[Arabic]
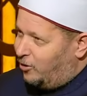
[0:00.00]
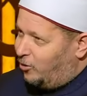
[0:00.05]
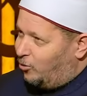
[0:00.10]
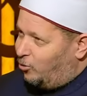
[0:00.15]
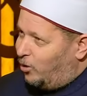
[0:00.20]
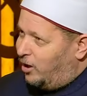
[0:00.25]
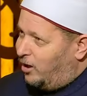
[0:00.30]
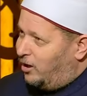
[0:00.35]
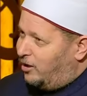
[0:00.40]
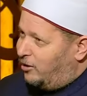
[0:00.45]

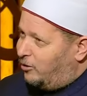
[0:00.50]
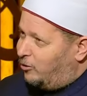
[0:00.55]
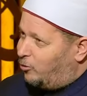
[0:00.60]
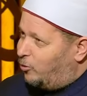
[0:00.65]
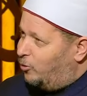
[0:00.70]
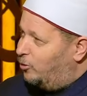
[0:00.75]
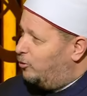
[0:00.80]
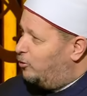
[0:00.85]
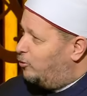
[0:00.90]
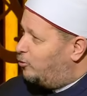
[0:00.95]

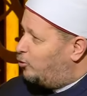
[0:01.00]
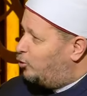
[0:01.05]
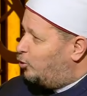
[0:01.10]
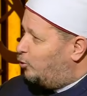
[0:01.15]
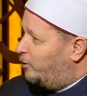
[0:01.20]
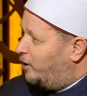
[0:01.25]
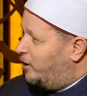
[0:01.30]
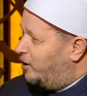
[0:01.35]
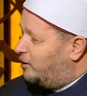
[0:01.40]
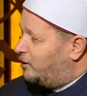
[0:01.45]
وكل
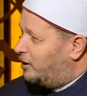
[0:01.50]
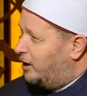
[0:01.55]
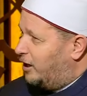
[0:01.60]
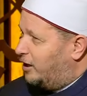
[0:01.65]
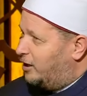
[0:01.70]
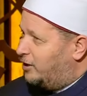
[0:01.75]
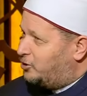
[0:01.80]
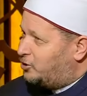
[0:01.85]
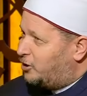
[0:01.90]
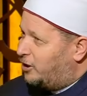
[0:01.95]
الكتب التي
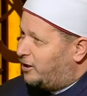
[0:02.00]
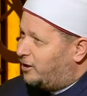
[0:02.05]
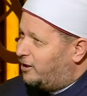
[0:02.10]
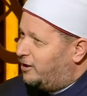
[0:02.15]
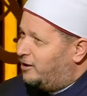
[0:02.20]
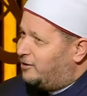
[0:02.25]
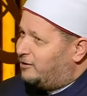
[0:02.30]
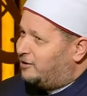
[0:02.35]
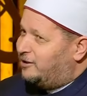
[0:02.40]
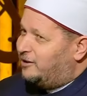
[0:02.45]
على
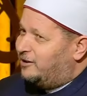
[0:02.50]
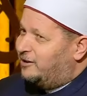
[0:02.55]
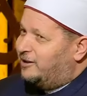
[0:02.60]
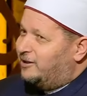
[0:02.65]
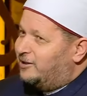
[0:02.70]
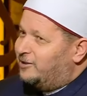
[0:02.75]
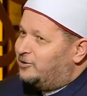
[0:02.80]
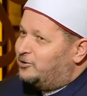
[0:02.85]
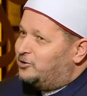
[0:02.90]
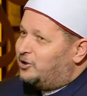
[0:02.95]
شاكلته
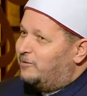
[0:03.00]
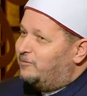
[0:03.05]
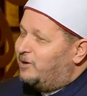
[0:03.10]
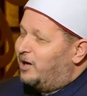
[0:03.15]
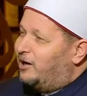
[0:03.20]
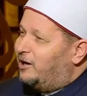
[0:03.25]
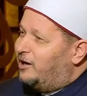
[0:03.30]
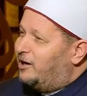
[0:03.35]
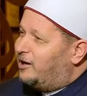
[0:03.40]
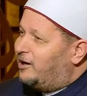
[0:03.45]

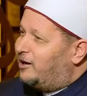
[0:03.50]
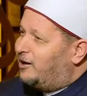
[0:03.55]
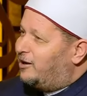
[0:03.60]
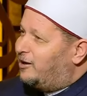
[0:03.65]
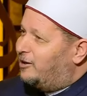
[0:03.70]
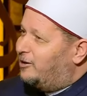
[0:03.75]
جمع لك